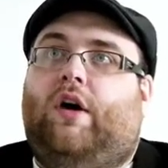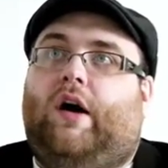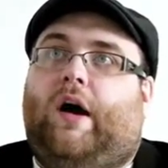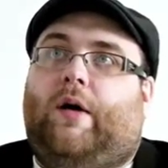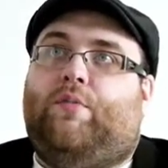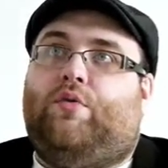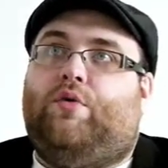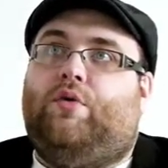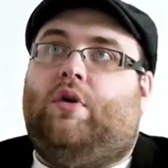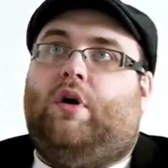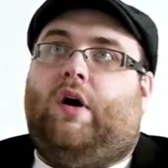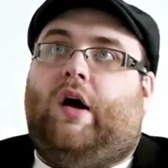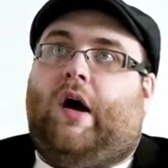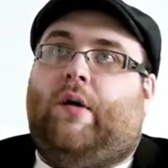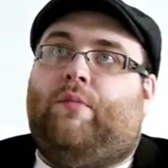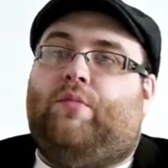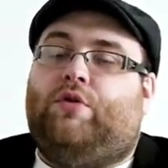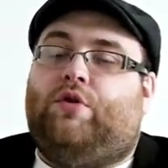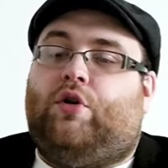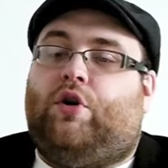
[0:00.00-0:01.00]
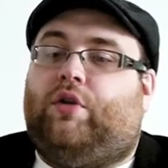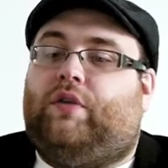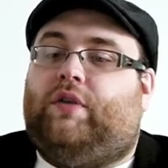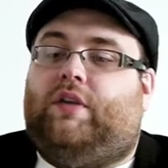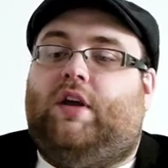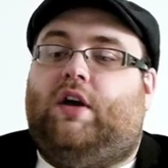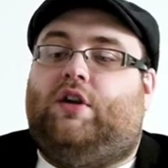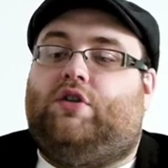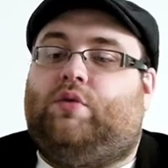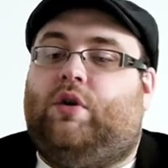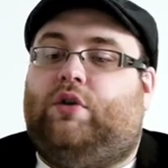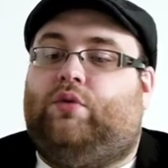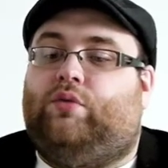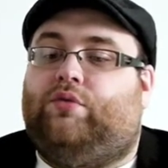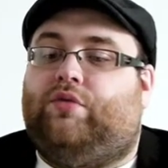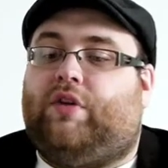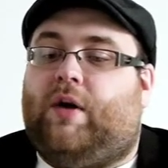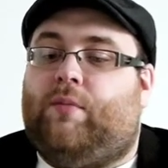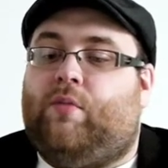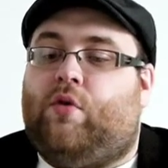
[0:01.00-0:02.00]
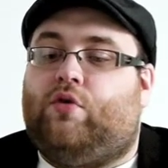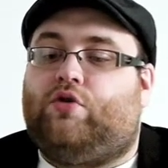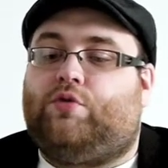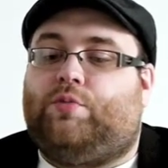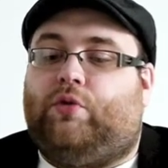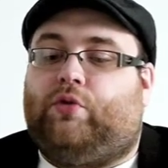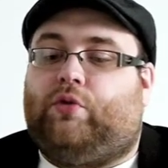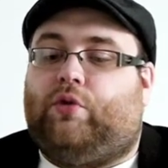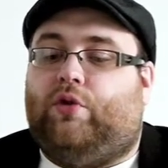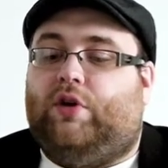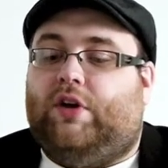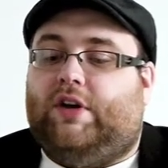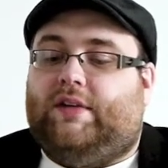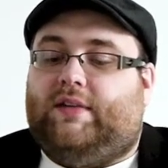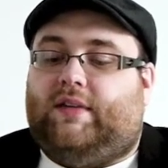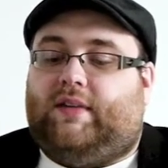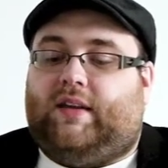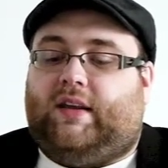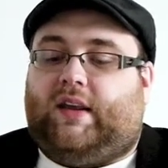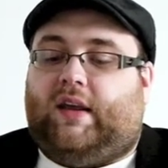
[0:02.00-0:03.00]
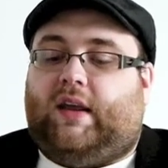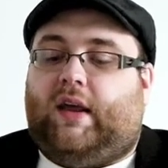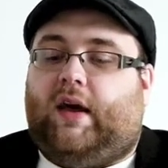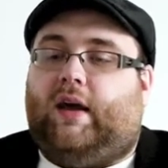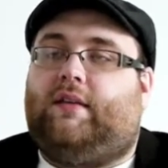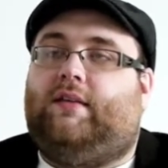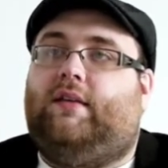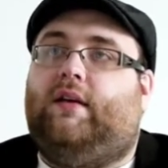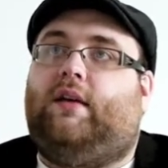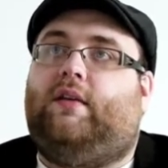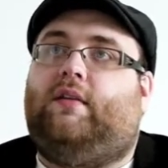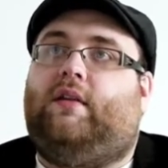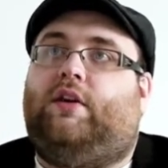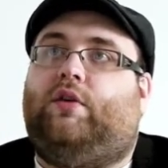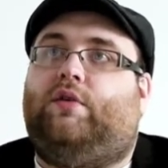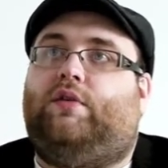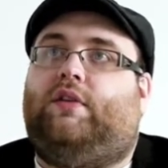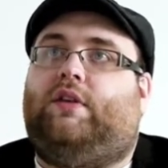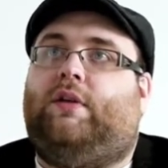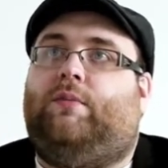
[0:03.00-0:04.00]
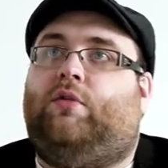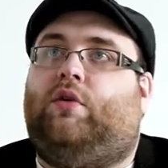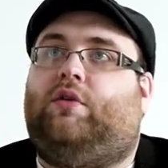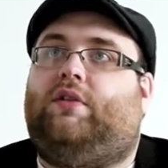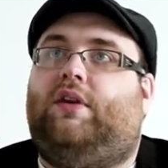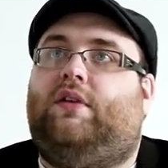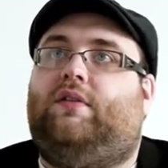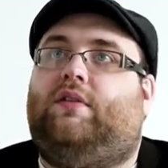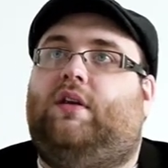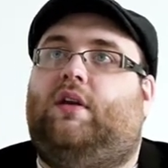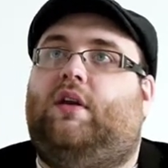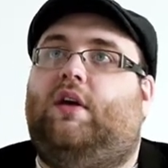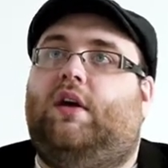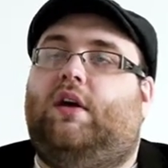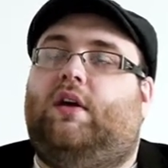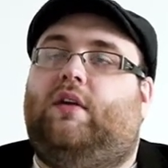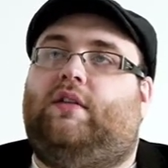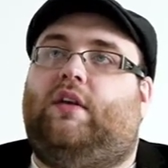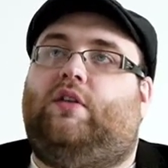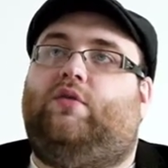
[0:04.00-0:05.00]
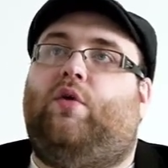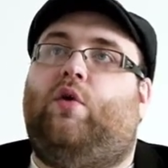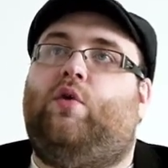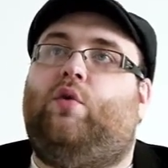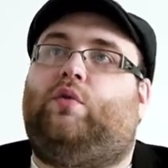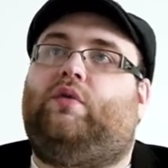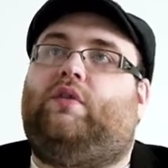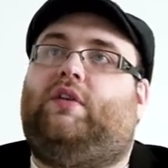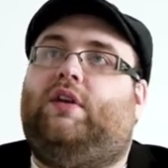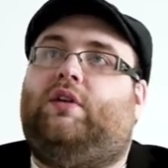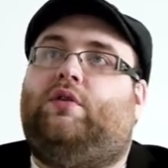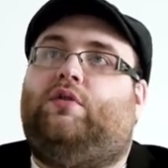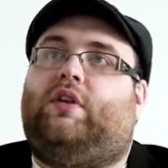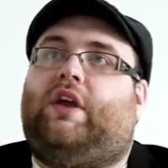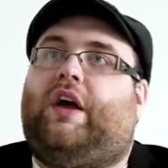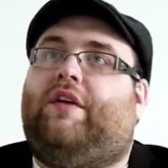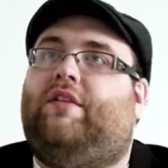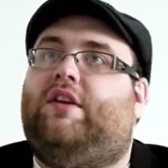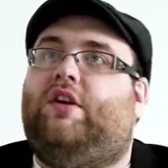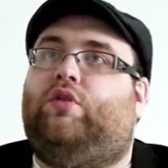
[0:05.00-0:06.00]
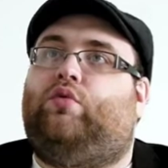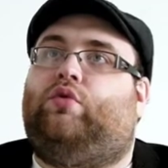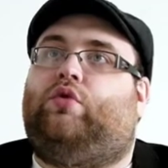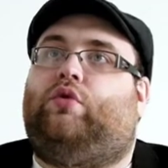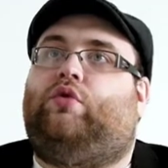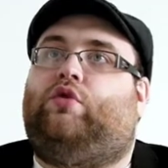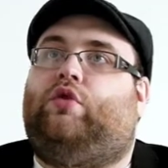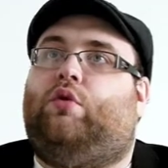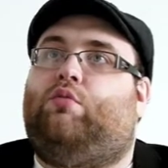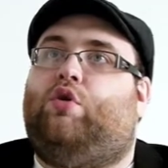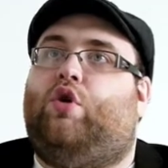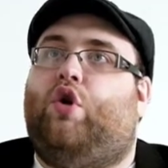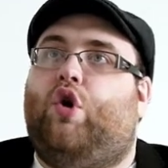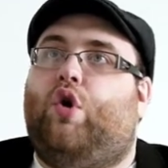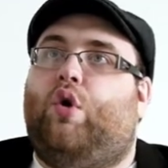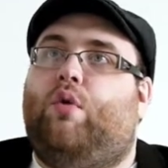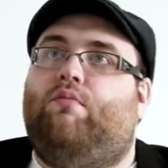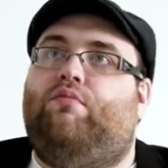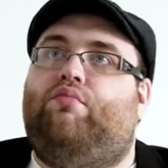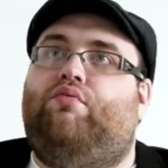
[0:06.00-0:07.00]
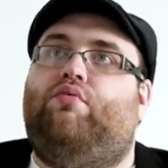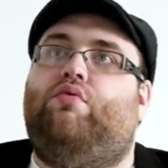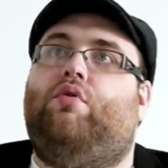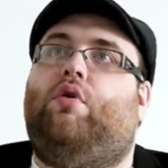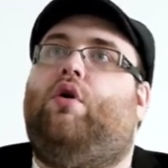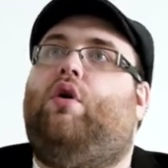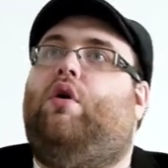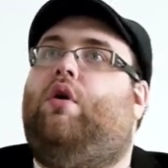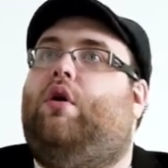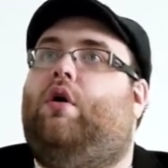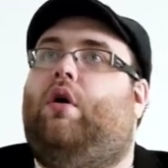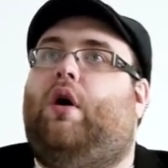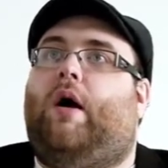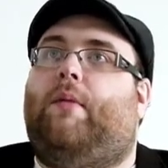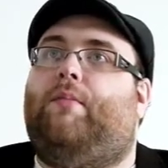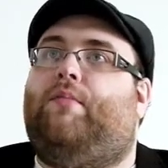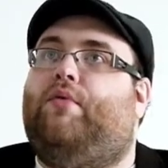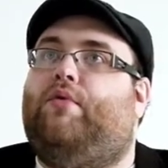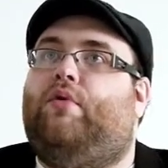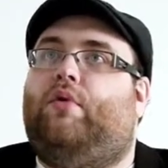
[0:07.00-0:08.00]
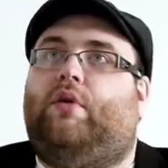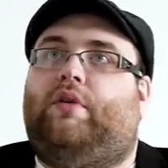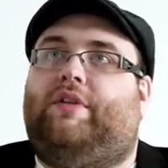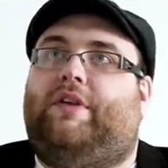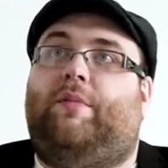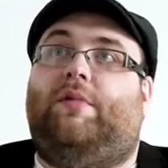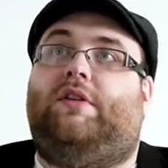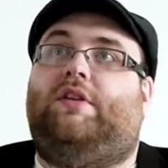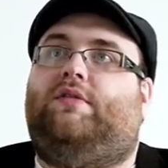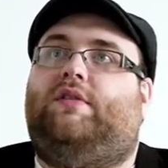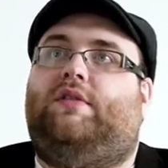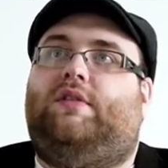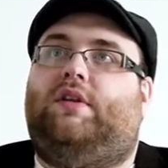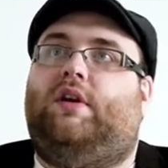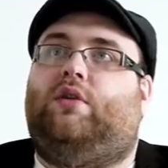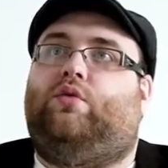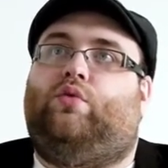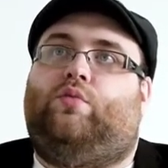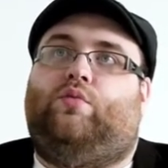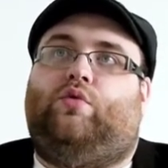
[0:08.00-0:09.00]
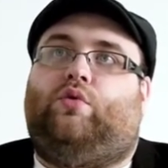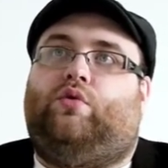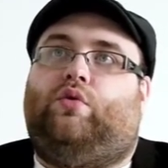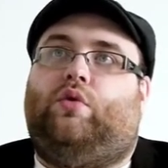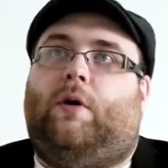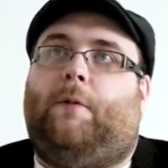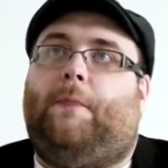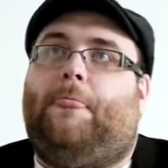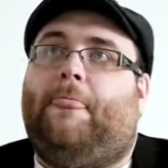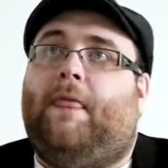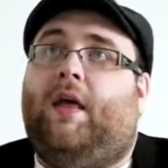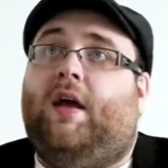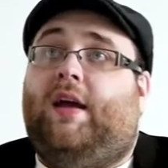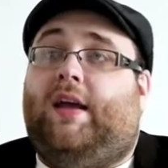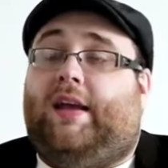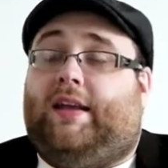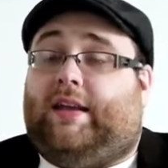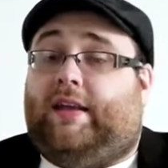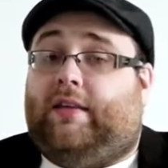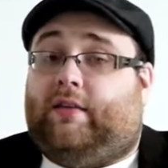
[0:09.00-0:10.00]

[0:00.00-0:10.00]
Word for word: un peu, un peu dans leur sillage. Quoi. Donc vraiment, je pense que c'est ça qui caractérise l'écosystème nantais, c'est cette volonté de travailler tous ensemble pour un peu que ça bénéficie à tout le monde. Quoi. Et